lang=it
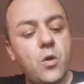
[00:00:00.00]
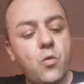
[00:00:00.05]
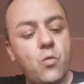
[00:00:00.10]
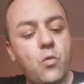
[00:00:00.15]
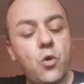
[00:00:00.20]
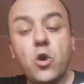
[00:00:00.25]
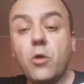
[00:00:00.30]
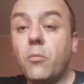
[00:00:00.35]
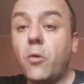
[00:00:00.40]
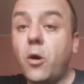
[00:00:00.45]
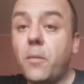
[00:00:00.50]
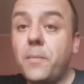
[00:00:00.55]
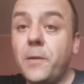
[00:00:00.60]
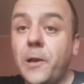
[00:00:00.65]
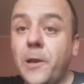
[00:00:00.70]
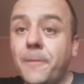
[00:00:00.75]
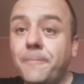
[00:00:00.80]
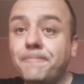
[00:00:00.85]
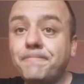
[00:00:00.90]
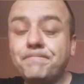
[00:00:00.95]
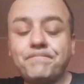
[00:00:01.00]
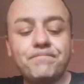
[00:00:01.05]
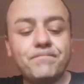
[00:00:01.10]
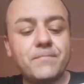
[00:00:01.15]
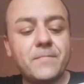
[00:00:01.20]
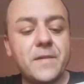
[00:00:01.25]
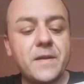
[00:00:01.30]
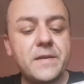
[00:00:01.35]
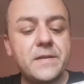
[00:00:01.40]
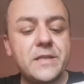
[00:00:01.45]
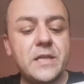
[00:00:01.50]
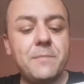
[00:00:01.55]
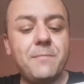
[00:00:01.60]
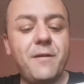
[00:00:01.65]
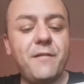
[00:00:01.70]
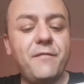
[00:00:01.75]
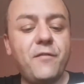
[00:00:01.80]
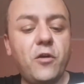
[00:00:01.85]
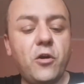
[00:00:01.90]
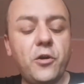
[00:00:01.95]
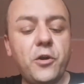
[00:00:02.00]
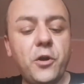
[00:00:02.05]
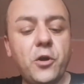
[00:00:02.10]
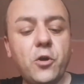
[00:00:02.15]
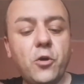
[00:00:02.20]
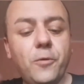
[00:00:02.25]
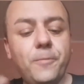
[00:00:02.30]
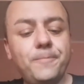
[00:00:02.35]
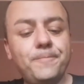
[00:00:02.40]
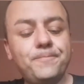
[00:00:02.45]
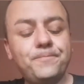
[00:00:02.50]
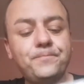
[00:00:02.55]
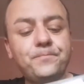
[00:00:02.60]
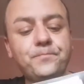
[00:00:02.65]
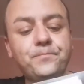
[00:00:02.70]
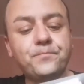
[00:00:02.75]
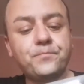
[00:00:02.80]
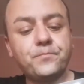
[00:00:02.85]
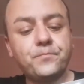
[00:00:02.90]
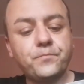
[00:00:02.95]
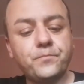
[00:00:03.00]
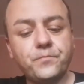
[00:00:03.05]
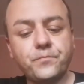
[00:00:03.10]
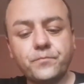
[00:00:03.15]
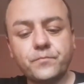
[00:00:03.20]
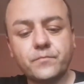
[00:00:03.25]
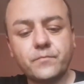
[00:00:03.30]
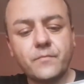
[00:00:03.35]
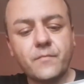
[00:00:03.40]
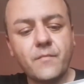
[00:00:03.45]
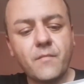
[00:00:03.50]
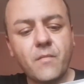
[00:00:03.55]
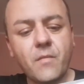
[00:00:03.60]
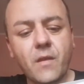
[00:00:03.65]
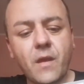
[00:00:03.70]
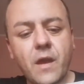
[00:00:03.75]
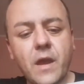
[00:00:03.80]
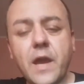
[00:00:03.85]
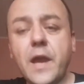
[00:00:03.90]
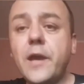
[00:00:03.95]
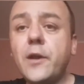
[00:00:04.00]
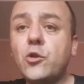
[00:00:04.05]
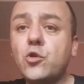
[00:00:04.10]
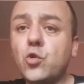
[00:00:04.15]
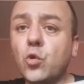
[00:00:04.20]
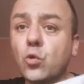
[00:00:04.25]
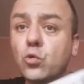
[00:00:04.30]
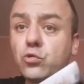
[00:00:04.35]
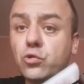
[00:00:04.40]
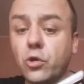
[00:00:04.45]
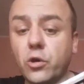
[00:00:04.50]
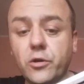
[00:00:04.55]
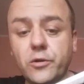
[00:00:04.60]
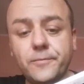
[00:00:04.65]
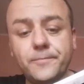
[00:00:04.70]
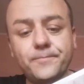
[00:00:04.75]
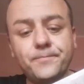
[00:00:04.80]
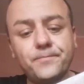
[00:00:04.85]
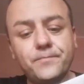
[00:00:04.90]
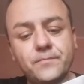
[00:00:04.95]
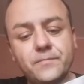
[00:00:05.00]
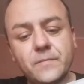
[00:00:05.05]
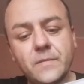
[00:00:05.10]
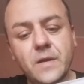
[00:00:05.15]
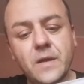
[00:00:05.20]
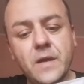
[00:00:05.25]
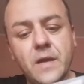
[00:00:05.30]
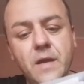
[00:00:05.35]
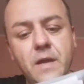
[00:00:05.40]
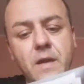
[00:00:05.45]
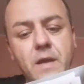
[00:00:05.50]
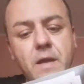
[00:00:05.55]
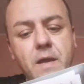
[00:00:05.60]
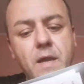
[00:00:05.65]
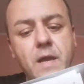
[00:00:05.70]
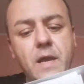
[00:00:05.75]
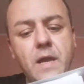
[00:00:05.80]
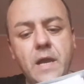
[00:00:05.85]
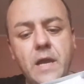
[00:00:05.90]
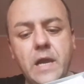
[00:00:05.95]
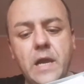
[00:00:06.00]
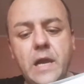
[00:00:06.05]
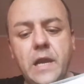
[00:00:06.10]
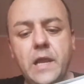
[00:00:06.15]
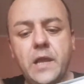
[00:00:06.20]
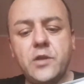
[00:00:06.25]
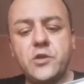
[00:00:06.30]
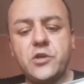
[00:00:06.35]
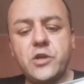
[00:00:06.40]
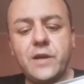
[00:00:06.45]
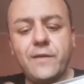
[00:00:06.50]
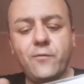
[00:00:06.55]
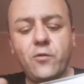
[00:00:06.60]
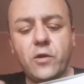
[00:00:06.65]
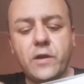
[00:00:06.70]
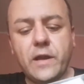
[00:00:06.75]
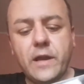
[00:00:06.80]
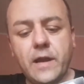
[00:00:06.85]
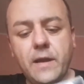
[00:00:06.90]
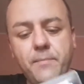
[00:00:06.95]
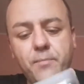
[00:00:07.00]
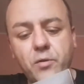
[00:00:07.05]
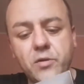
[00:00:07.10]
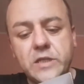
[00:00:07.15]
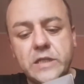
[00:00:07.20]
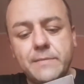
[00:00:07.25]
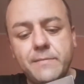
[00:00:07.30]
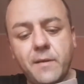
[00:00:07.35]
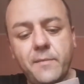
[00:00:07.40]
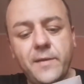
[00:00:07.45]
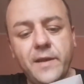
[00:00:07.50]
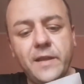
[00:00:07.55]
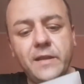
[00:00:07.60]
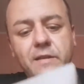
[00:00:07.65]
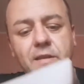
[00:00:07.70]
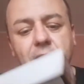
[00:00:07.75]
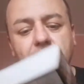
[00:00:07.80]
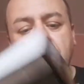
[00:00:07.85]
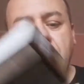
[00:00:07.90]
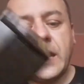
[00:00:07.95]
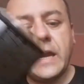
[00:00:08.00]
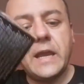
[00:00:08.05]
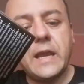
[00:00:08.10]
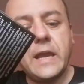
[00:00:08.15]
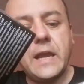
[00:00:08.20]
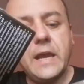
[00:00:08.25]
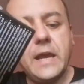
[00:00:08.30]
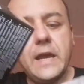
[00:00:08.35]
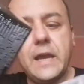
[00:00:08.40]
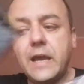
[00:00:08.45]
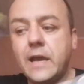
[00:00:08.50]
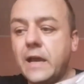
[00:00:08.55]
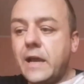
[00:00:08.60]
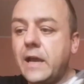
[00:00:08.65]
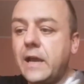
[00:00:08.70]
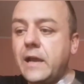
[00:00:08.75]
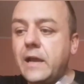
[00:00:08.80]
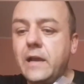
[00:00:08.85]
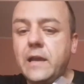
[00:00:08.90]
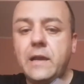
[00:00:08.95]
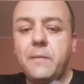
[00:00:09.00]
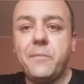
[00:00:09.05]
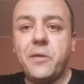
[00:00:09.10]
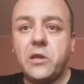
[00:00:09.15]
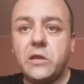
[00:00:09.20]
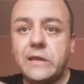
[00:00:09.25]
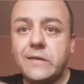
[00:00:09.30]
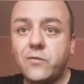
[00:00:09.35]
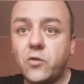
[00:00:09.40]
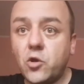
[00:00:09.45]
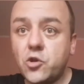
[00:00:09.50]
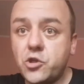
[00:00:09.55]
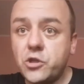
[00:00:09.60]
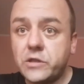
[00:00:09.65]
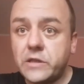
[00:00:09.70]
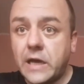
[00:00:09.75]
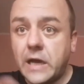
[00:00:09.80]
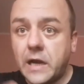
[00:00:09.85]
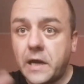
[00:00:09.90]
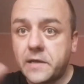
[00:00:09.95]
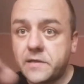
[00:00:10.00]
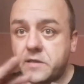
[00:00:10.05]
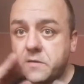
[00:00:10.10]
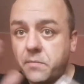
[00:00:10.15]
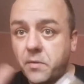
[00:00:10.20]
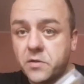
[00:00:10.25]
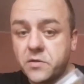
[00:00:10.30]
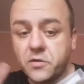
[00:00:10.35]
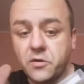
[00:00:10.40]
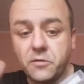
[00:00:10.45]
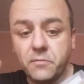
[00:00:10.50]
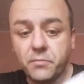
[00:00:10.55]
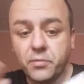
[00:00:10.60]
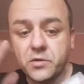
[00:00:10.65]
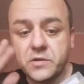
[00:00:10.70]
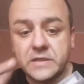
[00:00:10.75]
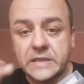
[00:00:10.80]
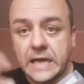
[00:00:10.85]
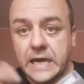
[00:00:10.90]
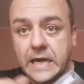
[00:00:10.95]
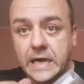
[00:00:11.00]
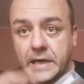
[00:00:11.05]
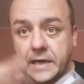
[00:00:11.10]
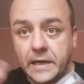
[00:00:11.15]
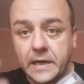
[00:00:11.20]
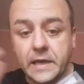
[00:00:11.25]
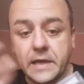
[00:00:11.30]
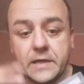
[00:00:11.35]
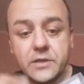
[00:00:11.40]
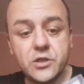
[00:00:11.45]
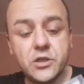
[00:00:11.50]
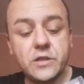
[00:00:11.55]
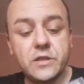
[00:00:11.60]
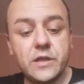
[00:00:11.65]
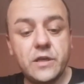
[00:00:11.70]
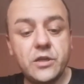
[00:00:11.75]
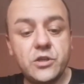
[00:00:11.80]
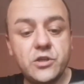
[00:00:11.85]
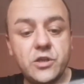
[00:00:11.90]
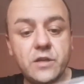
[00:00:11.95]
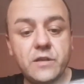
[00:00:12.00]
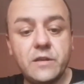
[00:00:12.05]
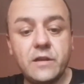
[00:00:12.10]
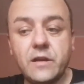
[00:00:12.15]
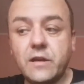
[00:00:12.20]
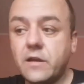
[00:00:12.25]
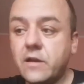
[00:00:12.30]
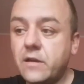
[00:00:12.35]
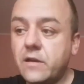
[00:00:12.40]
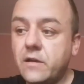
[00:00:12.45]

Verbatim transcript: quello mobile, semaforico e i tutor e leggevo che prossimamente anche i limiti di velocità che si possono impostare eccetera eccetera